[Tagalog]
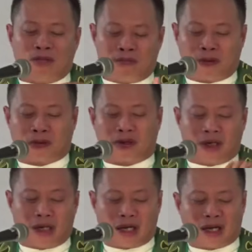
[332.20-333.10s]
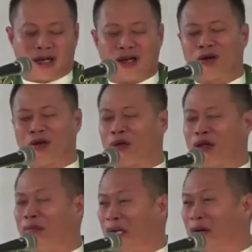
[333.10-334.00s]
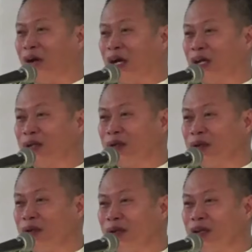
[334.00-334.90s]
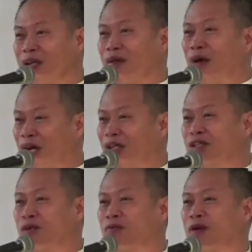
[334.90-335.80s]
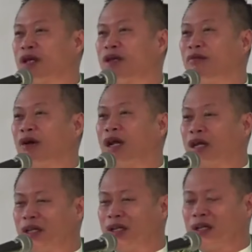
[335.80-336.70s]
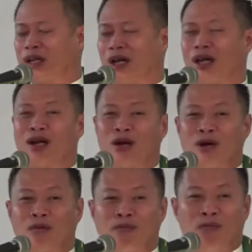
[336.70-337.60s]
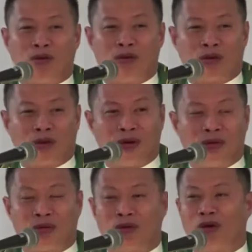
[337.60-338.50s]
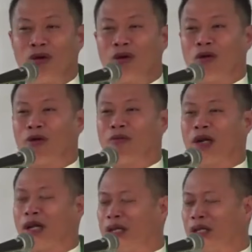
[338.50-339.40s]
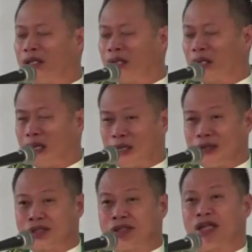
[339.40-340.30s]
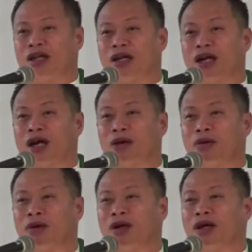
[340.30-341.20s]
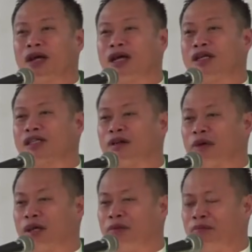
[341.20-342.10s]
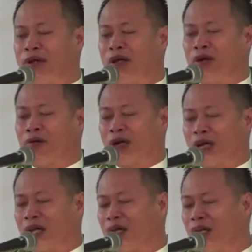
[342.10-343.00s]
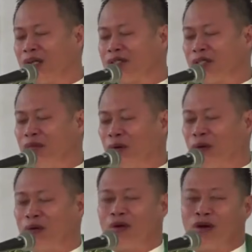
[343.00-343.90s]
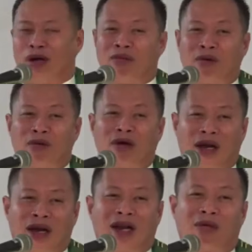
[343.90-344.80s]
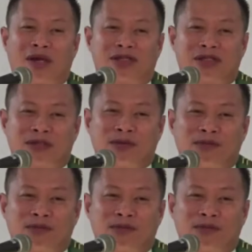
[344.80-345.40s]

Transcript: putla og ibalibag. Kay maazo pay malangit ka nga pungko o malangit ka nga singkaw kaysa maimpirno ka sa tibuok nimong lawas.